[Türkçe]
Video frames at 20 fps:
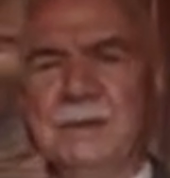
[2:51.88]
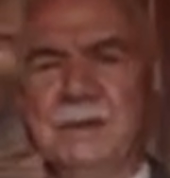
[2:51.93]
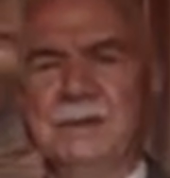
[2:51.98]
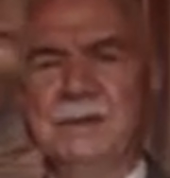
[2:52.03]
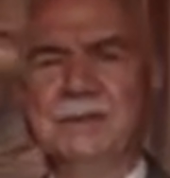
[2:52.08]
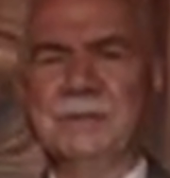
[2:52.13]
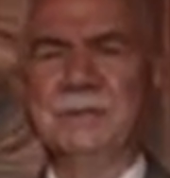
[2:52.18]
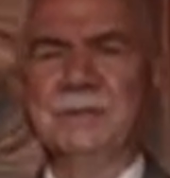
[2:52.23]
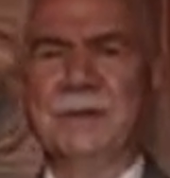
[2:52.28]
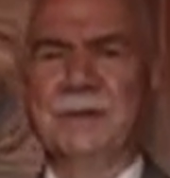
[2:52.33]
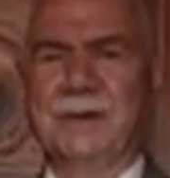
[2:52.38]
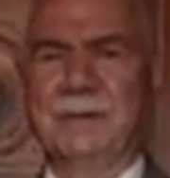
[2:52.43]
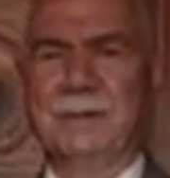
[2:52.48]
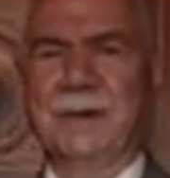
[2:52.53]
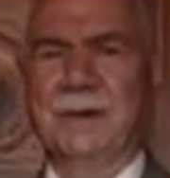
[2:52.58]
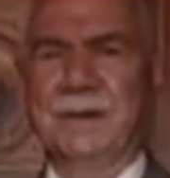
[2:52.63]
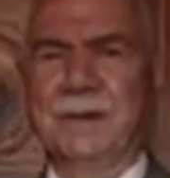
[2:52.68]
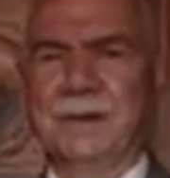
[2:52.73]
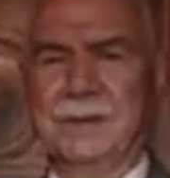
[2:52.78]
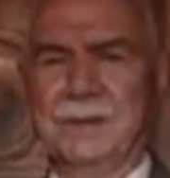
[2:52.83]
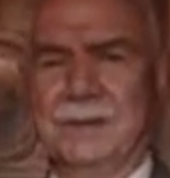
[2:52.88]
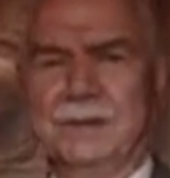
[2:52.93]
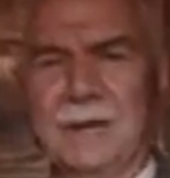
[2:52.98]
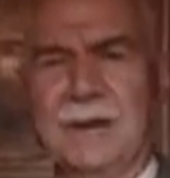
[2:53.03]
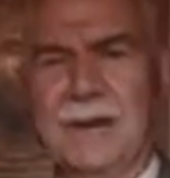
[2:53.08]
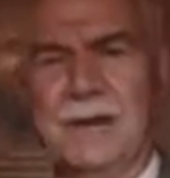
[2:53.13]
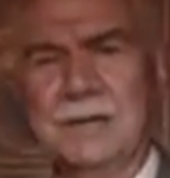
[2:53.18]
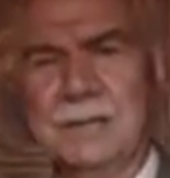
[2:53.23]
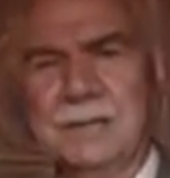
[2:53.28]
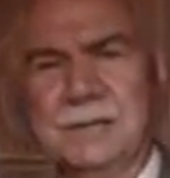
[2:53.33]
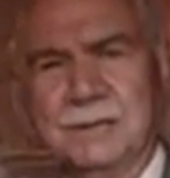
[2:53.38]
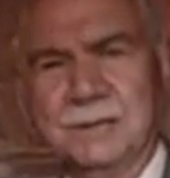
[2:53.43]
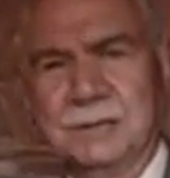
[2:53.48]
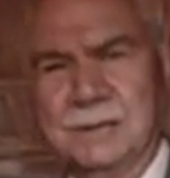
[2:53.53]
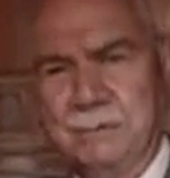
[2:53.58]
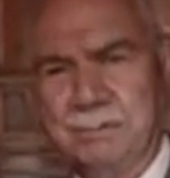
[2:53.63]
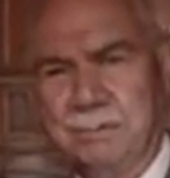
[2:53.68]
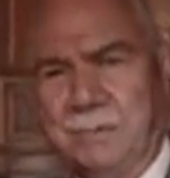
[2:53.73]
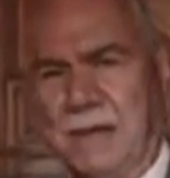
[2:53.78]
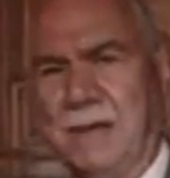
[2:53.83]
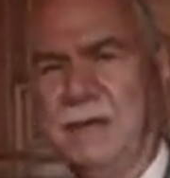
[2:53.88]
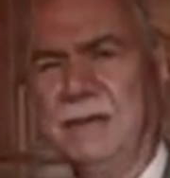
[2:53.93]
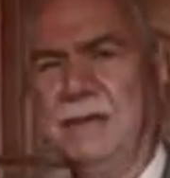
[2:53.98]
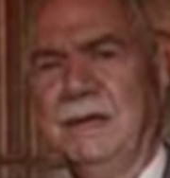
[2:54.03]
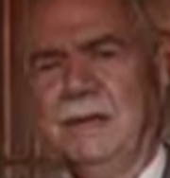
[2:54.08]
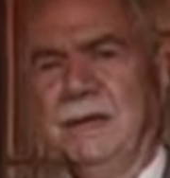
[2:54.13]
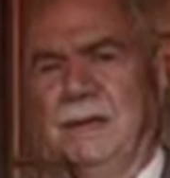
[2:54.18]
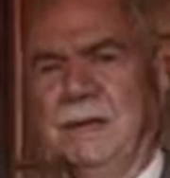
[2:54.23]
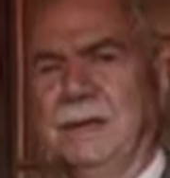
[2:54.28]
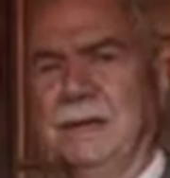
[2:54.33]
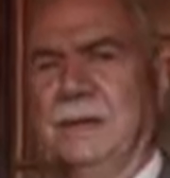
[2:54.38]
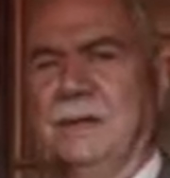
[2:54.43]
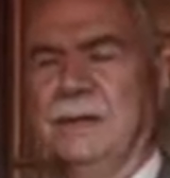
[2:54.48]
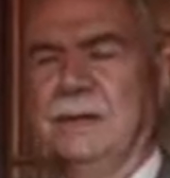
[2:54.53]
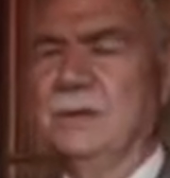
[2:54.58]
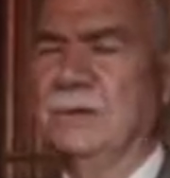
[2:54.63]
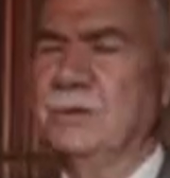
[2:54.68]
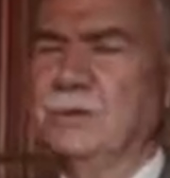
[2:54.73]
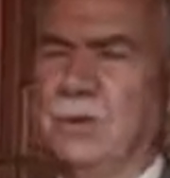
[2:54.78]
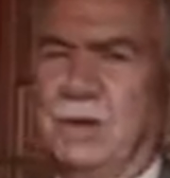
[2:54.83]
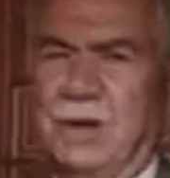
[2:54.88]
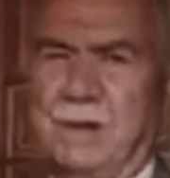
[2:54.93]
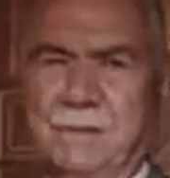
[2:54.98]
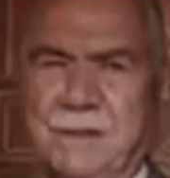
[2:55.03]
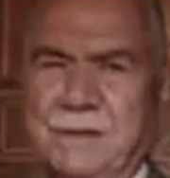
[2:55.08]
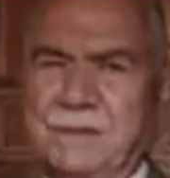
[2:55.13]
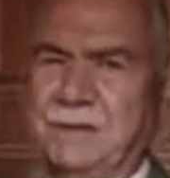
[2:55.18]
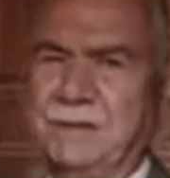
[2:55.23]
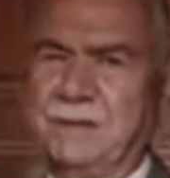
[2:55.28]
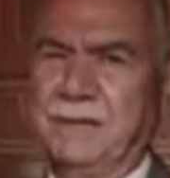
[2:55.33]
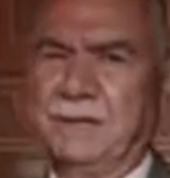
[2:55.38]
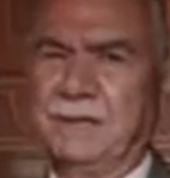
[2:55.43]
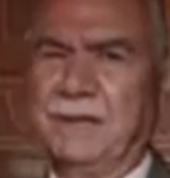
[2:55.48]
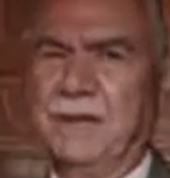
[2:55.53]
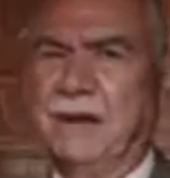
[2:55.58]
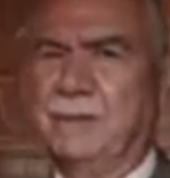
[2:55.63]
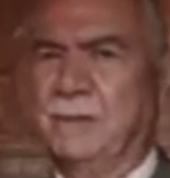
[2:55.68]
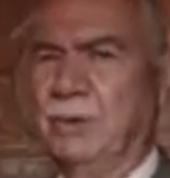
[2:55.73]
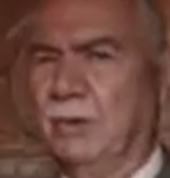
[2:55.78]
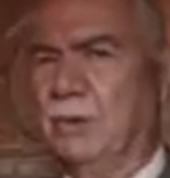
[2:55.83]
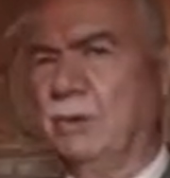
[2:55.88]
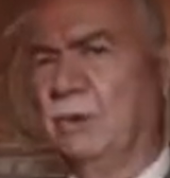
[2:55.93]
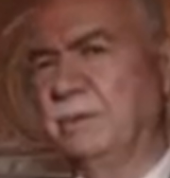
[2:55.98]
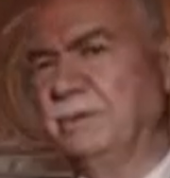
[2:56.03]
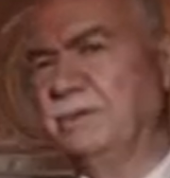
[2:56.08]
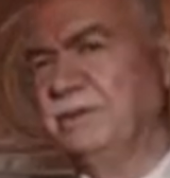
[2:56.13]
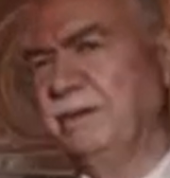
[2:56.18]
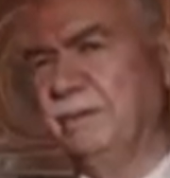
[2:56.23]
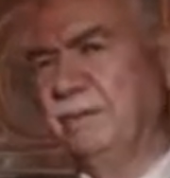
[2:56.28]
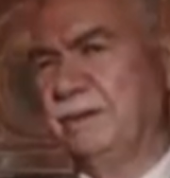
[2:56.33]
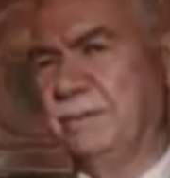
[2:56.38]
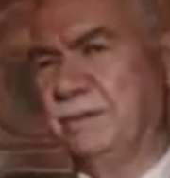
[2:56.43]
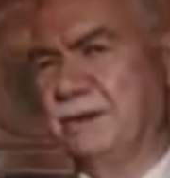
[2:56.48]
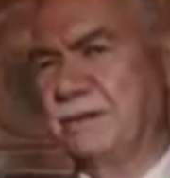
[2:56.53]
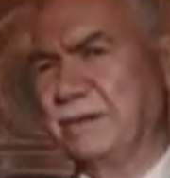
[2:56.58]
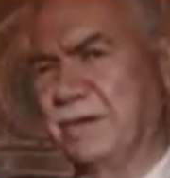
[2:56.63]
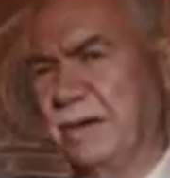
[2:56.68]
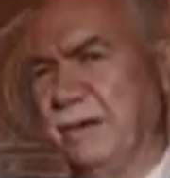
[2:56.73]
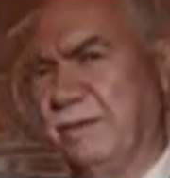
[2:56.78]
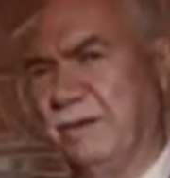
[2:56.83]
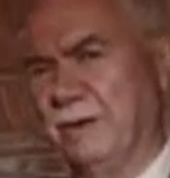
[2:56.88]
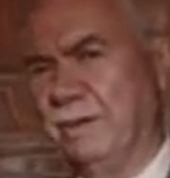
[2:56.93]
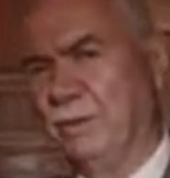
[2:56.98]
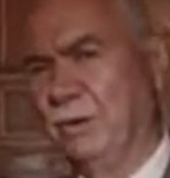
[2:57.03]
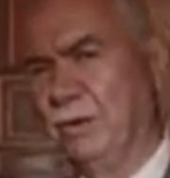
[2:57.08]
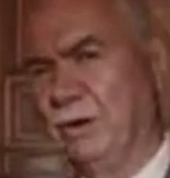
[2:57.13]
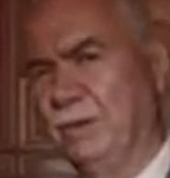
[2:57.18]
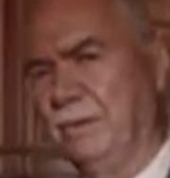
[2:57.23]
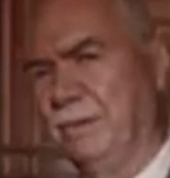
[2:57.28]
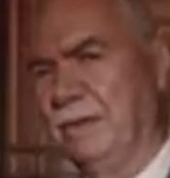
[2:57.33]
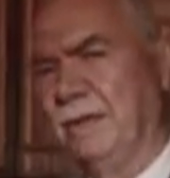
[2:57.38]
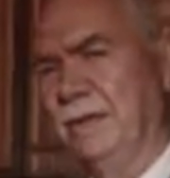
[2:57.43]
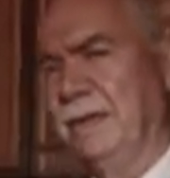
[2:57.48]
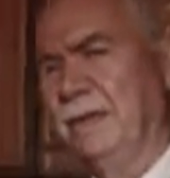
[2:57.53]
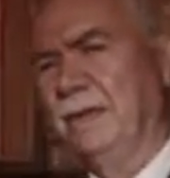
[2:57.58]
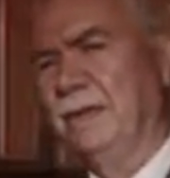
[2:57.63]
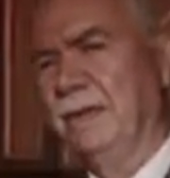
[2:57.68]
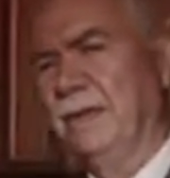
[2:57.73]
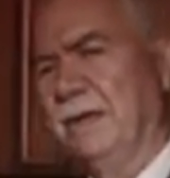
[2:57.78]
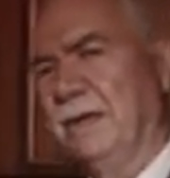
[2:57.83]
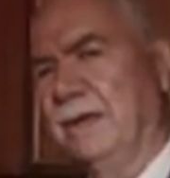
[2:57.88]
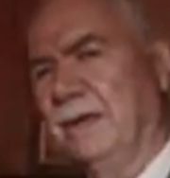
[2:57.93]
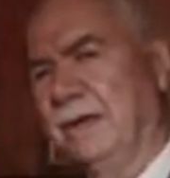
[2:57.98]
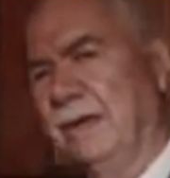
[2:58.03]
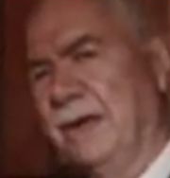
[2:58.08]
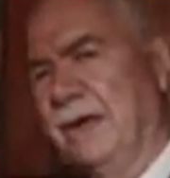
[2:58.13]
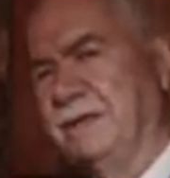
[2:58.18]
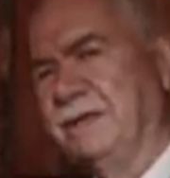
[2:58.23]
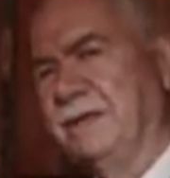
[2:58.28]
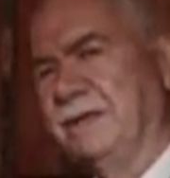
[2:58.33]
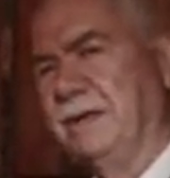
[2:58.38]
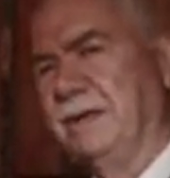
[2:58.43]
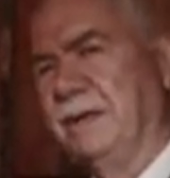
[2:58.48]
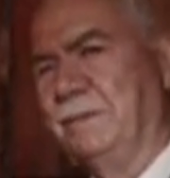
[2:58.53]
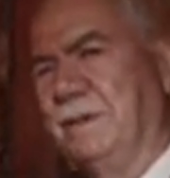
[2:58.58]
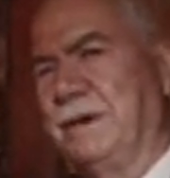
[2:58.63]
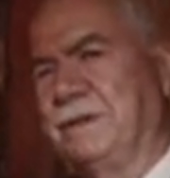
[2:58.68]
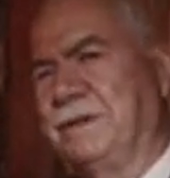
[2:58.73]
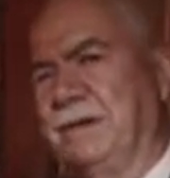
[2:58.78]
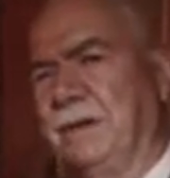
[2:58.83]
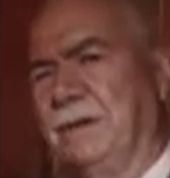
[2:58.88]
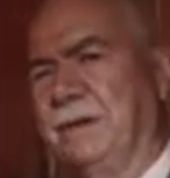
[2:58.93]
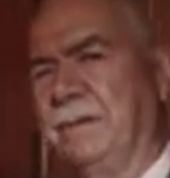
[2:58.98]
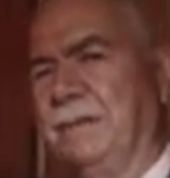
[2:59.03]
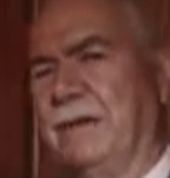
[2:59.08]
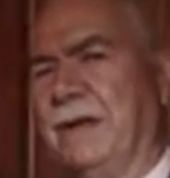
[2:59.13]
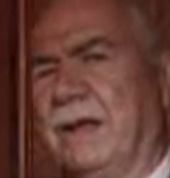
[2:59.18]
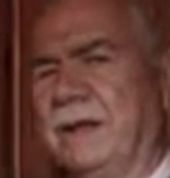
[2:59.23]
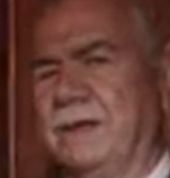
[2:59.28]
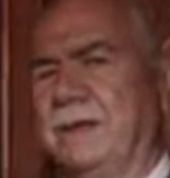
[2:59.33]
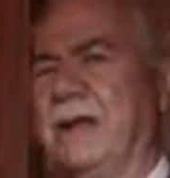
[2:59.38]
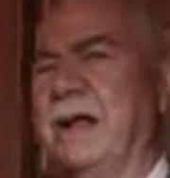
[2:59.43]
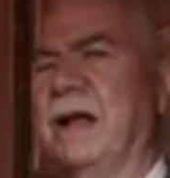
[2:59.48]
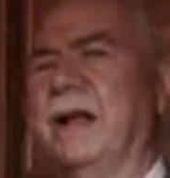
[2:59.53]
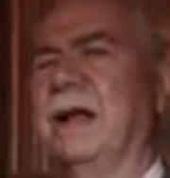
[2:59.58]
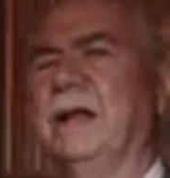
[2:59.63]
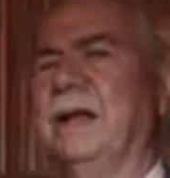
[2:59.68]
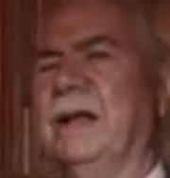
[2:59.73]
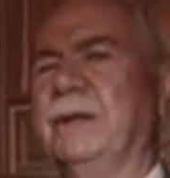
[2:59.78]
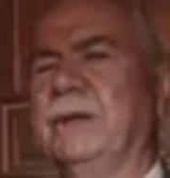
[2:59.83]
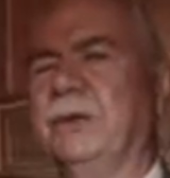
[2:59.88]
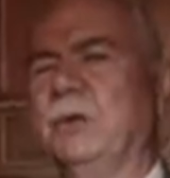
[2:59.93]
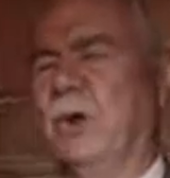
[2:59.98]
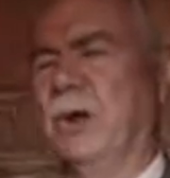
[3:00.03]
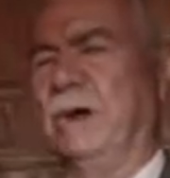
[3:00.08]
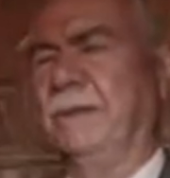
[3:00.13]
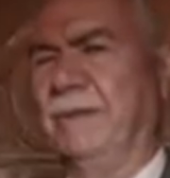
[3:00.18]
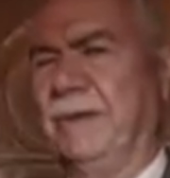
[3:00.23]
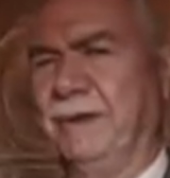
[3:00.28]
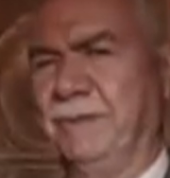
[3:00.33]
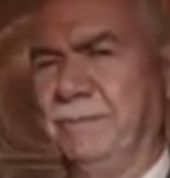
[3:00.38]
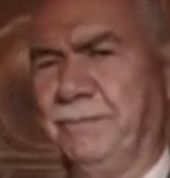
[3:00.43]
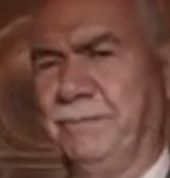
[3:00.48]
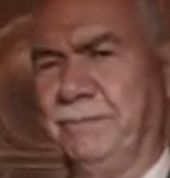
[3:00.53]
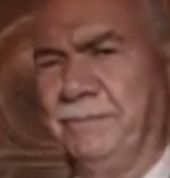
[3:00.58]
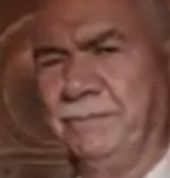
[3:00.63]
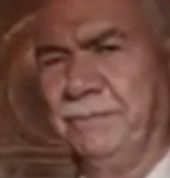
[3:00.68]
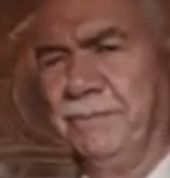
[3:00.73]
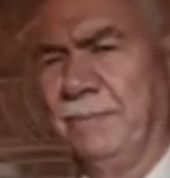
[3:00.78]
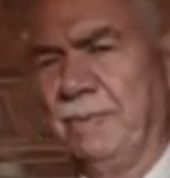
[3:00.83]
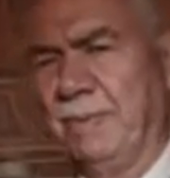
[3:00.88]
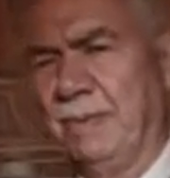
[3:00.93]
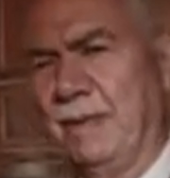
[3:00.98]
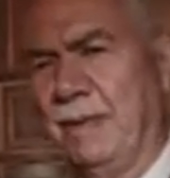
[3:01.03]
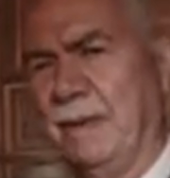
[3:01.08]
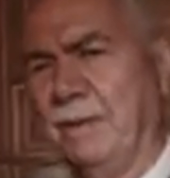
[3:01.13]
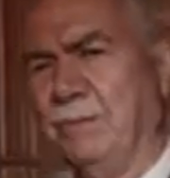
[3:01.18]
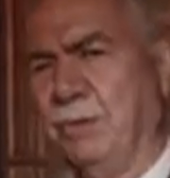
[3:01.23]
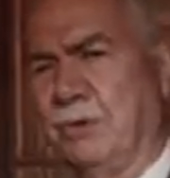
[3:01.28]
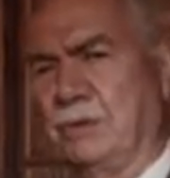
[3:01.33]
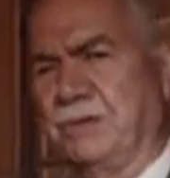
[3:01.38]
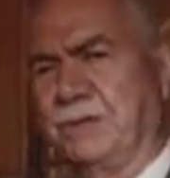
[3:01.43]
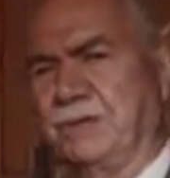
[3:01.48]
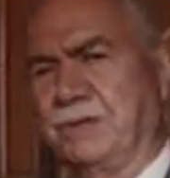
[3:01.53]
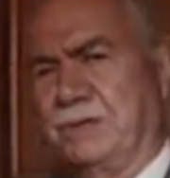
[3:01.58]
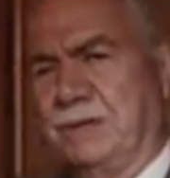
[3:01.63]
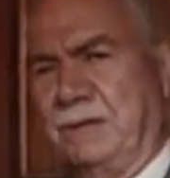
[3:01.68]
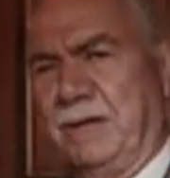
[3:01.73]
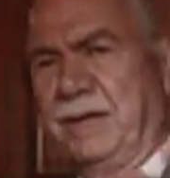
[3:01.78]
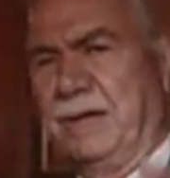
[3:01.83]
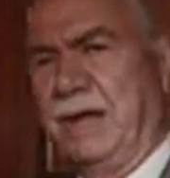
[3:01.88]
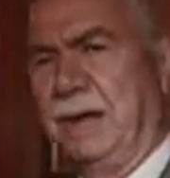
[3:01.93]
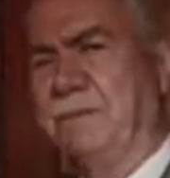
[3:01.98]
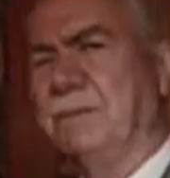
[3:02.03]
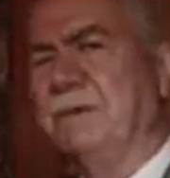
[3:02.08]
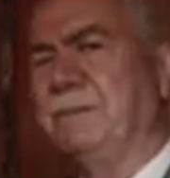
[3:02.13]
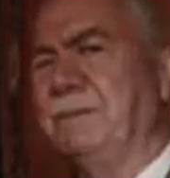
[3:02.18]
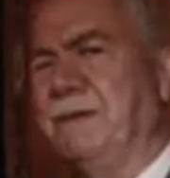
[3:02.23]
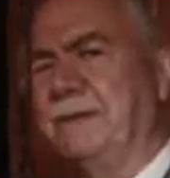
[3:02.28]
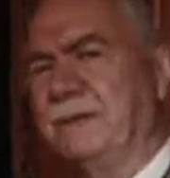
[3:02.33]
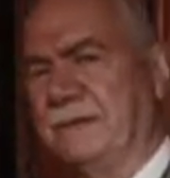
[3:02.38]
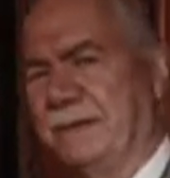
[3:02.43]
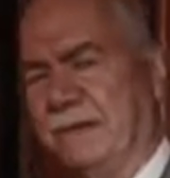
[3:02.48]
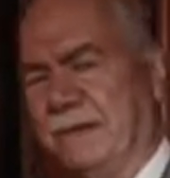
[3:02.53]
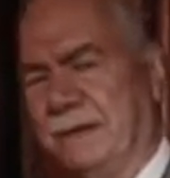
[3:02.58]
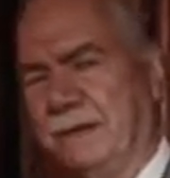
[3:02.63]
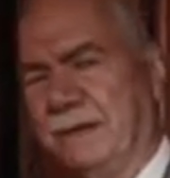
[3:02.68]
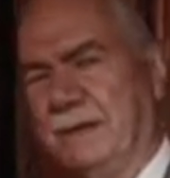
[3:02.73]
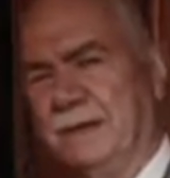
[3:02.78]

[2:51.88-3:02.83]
İçişleri Bakanı Talat Bey, sonra paşa dediler ama o sivil paşa efendim. Öyle bir e, askeri paşalığı falan generalliği yok efendim. Postacıktan gelmiş bir insan.